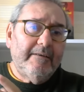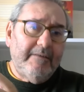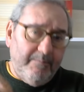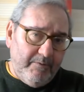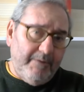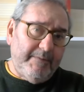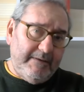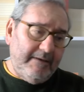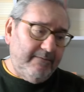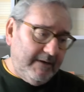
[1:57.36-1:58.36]

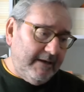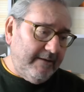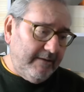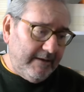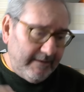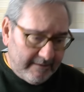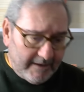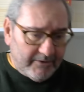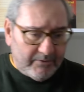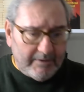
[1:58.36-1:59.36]
diplomatik ve e,
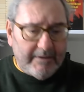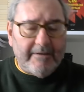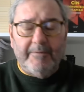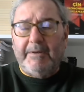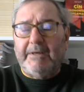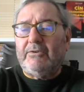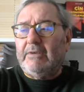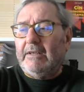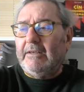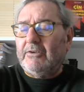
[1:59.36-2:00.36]
karşılıklı barış
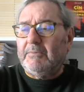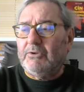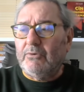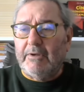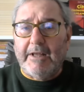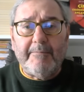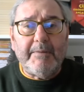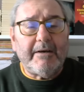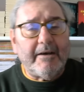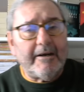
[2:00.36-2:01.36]
anlaşması olan bir